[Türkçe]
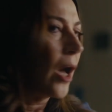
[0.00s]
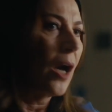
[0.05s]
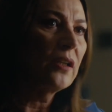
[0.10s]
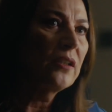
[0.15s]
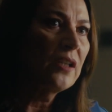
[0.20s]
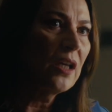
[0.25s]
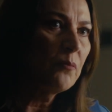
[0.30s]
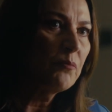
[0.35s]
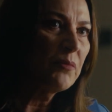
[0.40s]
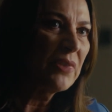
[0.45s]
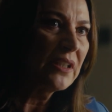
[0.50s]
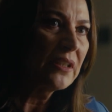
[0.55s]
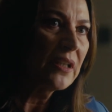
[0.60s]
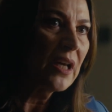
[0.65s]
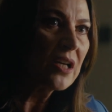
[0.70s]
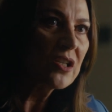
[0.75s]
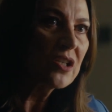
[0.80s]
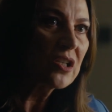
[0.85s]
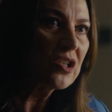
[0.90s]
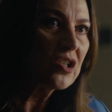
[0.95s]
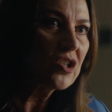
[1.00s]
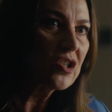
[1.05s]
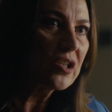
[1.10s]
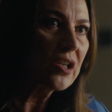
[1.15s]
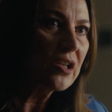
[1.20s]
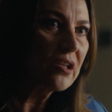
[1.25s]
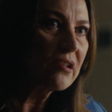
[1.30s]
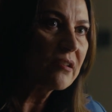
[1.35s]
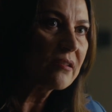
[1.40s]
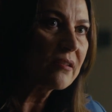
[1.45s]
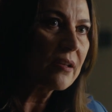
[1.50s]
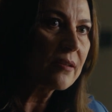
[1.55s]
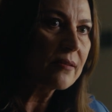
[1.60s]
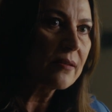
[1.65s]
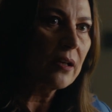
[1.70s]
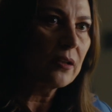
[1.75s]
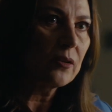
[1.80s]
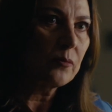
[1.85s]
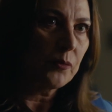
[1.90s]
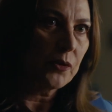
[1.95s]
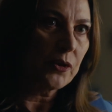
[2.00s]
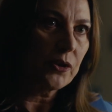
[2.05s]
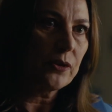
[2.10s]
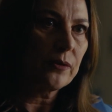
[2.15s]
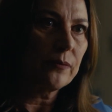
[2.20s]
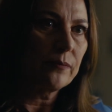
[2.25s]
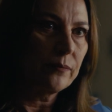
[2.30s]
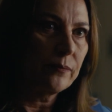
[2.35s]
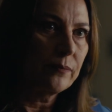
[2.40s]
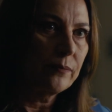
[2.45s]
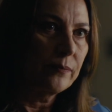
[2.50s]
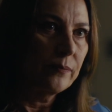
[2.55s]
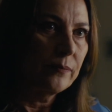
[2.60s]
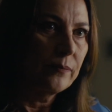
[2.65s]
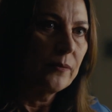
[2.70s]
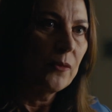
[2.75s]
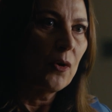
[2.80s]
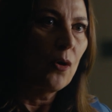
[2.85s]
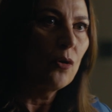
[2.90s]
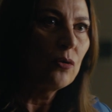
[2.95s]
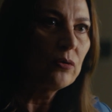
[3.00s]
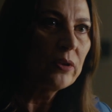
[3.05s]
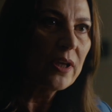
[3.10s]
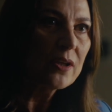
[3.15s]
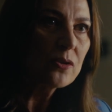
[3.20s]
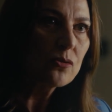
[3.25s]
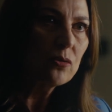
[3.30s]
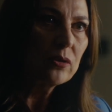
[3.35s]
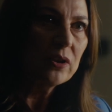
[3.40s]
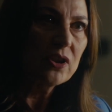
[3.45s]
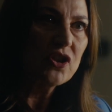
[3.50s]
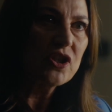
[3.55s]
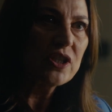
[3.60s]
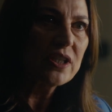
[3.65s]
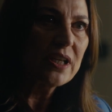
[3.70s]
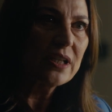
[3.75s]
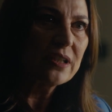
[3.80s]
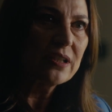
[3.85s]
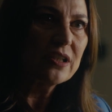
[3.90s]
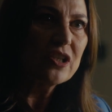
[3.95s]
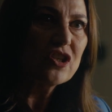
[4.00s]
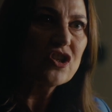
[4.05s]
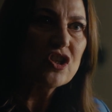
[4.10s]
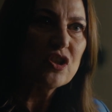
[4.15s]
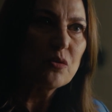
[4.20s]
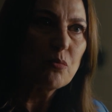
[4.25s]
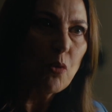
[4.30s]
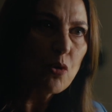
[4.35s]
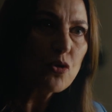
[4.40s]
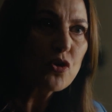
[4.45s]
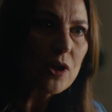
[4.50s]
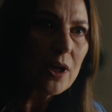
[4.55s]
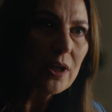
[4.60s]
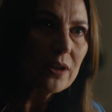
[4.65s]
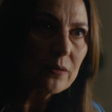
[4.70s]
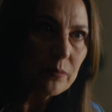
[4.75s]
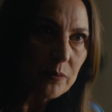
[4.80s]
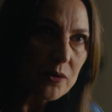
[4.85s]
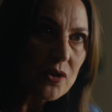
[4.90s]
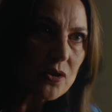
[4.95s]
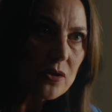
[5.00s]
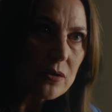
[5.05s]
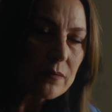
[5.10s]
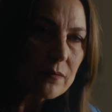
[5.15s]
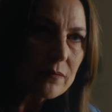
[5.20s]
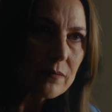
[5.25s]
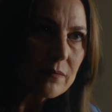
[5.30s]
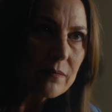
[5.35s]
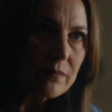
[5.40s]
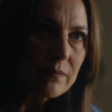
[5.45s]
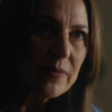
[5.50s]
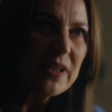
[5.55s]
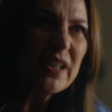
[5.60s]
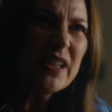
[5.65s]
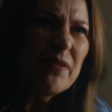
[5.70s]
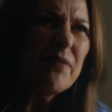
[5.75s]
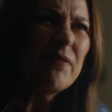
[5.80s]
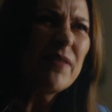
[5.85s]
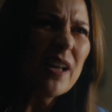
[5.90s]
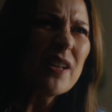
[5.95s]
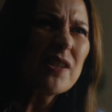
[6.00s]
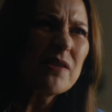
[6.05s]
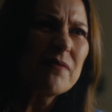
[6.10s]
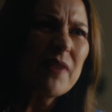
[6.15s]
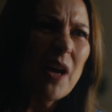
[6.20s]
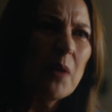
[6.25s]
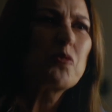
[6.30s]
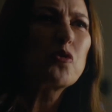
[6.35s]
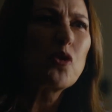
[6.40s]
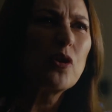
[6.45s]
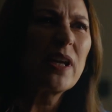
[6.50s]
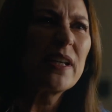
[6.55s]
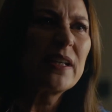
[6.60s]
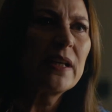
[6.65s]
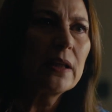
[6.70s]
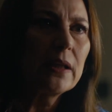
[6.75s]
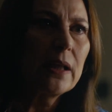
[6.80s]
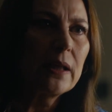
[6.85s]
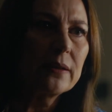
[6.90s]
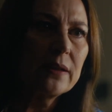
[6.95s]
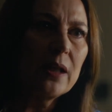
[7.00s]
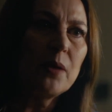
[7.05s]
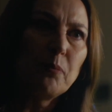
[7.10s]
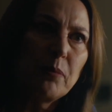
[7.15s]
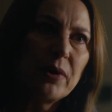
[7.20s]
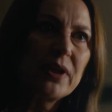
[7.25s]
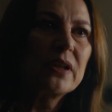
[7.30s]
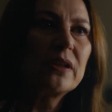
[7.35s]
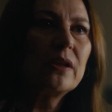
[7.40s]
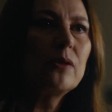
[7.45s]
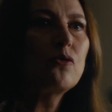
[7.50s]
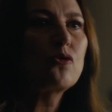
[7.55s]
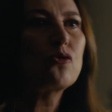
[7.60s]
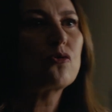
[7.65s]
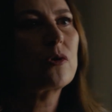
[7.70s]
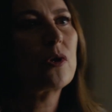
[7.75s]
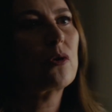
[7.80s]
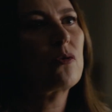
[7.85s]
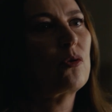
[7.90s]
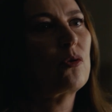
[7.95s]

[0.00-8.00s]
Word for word: Adam binlerce kişiye hisse satmış. Ondan sonra da şirketin içini boşaltmış. Bir iflas vermiş öyle yalandan paraların üstüne